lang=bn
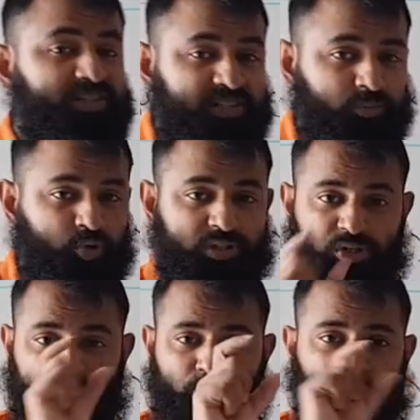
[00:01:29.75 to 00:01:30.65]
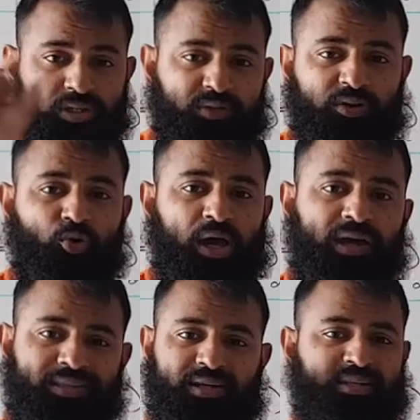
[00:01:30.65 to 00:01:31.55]
ডিস্ট্রিবিউটেড ছিল না প্রত্যেকটা ভ্যালু
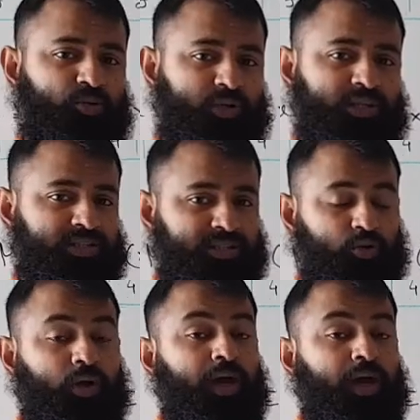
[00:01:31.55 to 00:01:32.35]
আলাদা আলাদা করে দেওয়া ছিল